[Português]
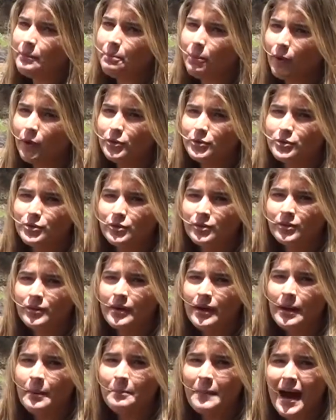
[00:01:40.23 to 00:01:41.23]
ponto.
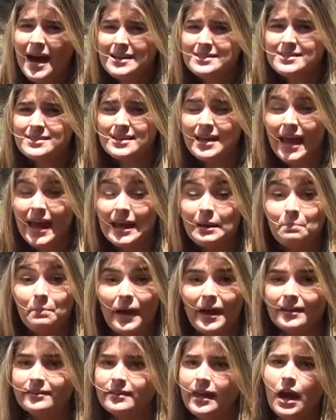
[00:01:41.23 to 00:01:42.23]
Mas ele
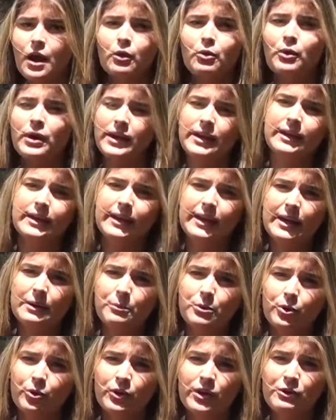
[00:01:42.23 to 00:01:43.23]
perdeu o
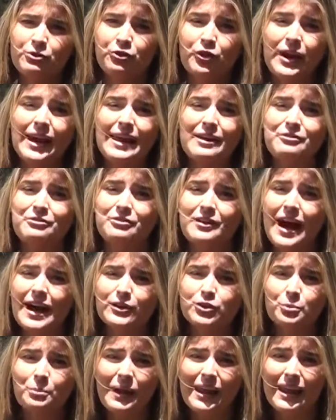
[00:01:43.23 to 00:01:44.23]
equilíbrio e foi
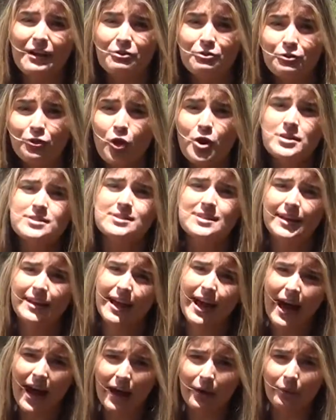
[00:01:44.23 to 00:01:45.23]
levado pela força
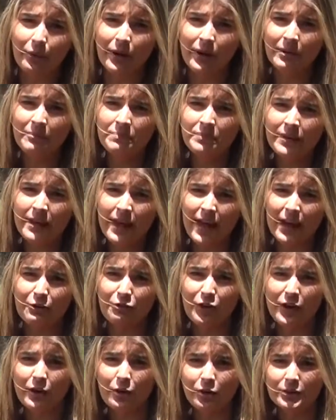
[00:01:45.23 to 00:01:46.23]
da água. Ele
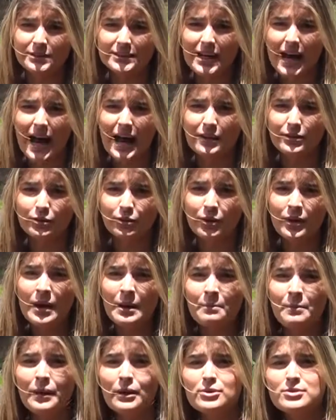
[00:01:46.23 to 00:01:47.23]
foi encontrado
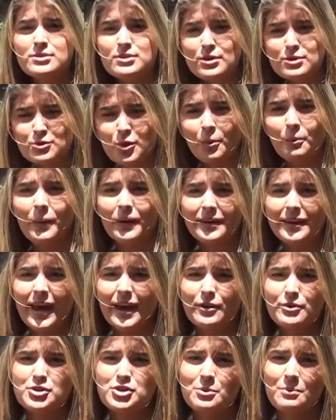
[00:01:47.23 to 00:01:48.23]
pelos seus
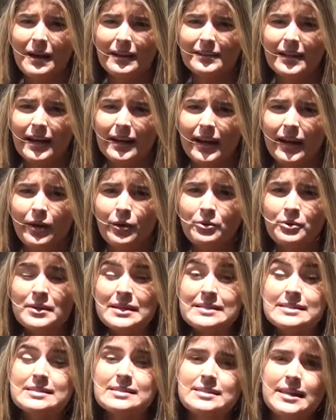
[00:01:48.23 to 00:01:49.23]
companheiros de batalhão
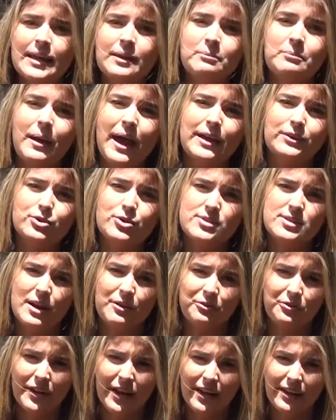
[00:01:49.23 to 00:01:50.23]
100 metros à
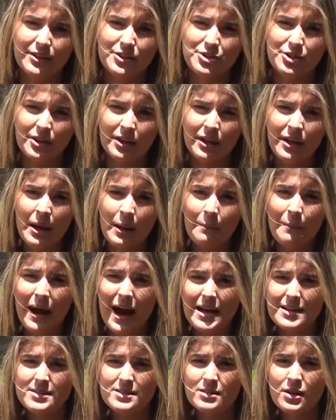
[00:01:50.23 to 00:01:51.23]
frente,
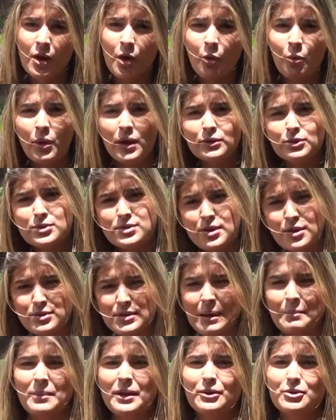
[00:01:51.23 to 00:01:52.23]
mas quando seus
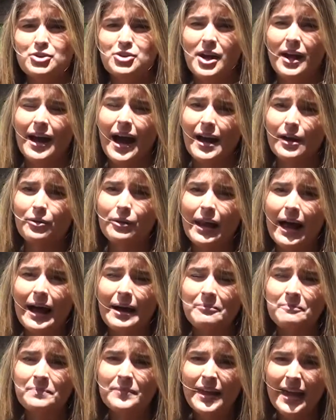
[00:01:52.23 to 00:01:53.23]
amigos chegaram
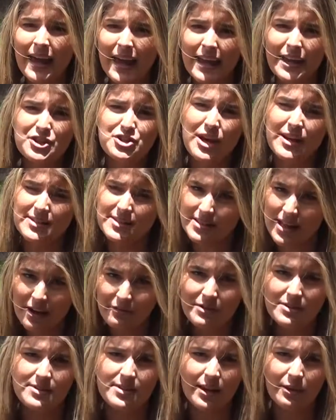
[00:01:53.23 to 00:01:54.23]
lá, ele já
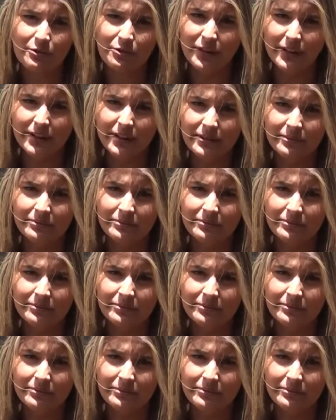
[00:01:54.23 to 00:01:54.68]
estava sem vida.